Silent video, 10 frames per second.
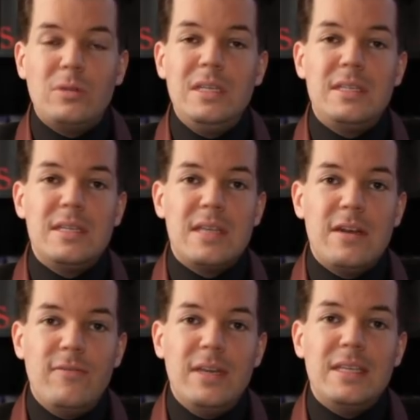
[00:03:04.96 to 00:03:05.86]
diese
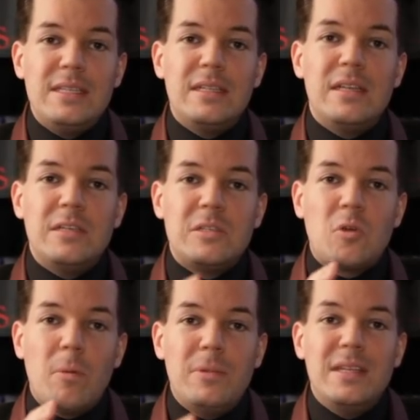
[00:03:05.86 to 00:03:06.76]
sind wesentlich
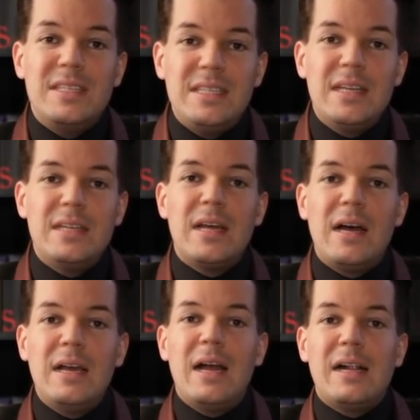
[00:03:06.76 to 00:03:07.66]
komplizierter